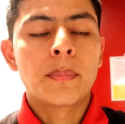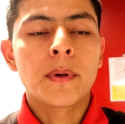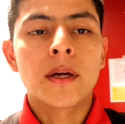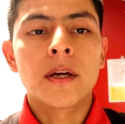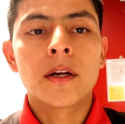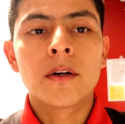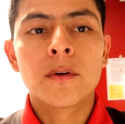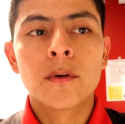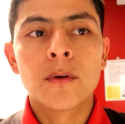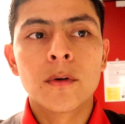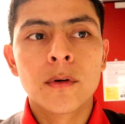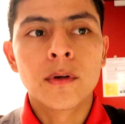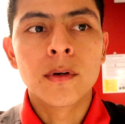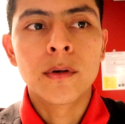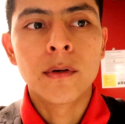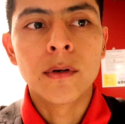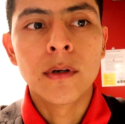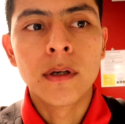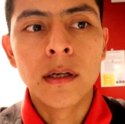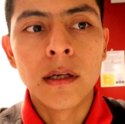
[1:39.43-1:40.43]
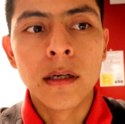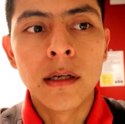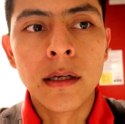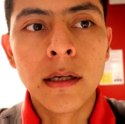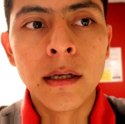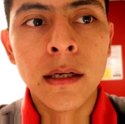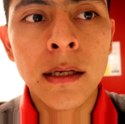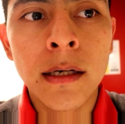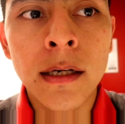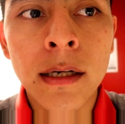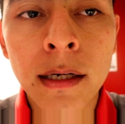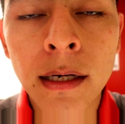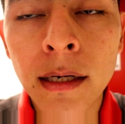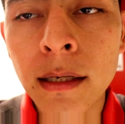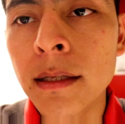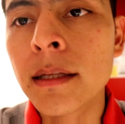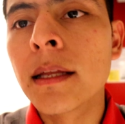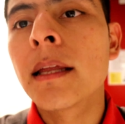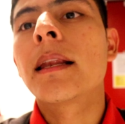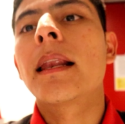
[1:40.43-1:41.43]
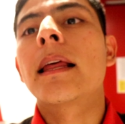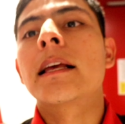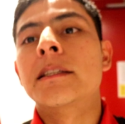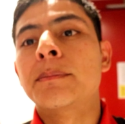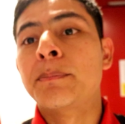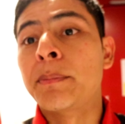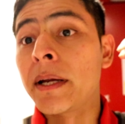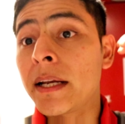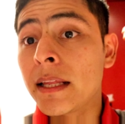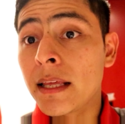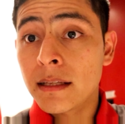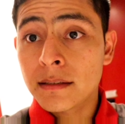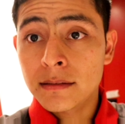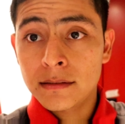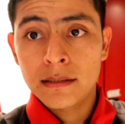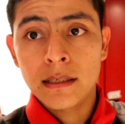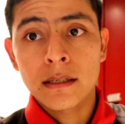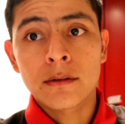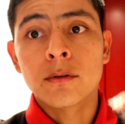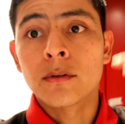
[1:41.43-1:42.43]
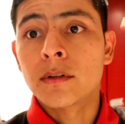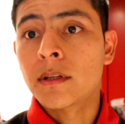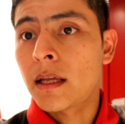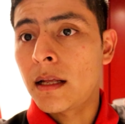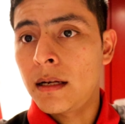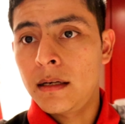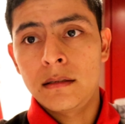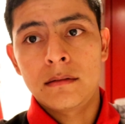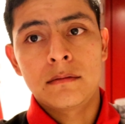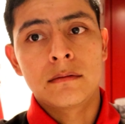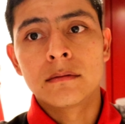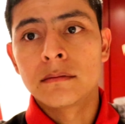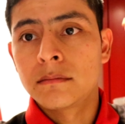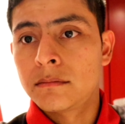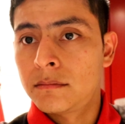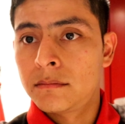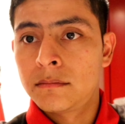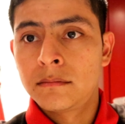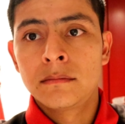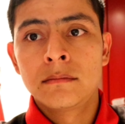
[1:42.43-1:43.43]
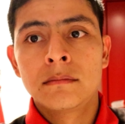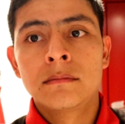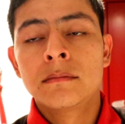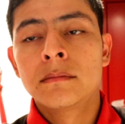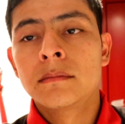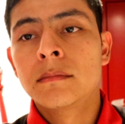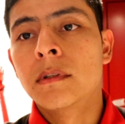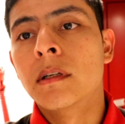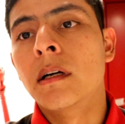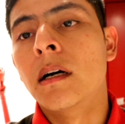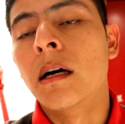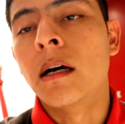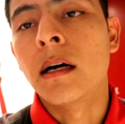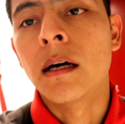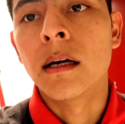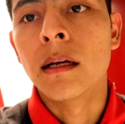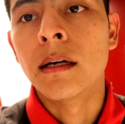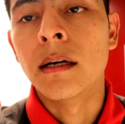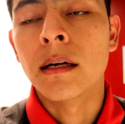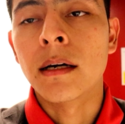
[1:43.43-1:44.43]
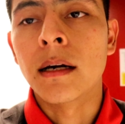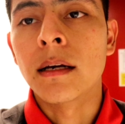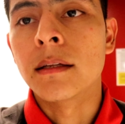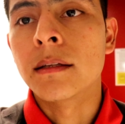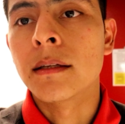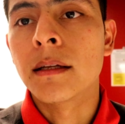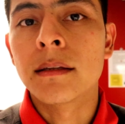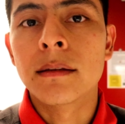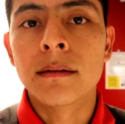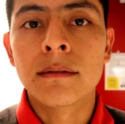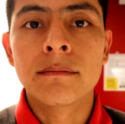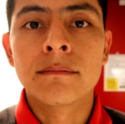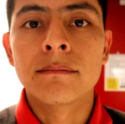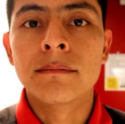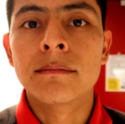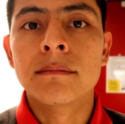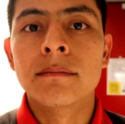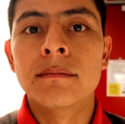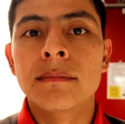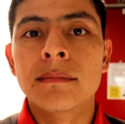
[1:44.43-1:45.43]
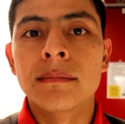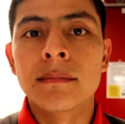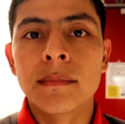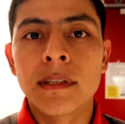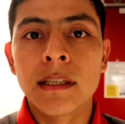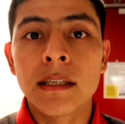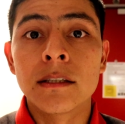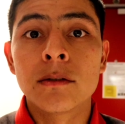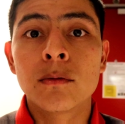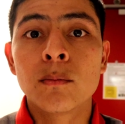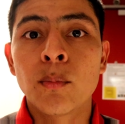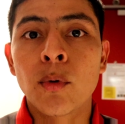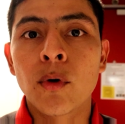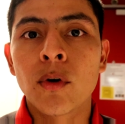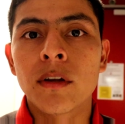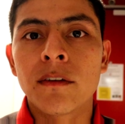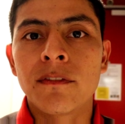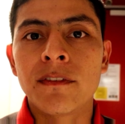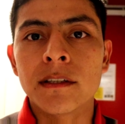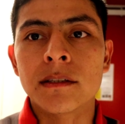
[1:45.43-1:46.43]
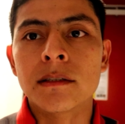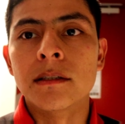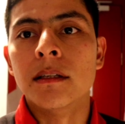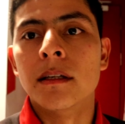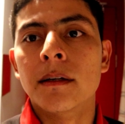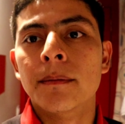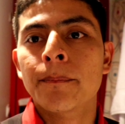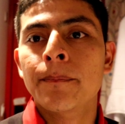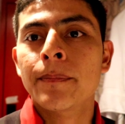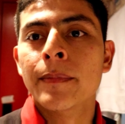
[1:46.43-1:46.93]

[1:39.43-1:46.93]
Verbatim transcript: Pero en realidad la experiencia total, ah, en realidad es un poco difícil.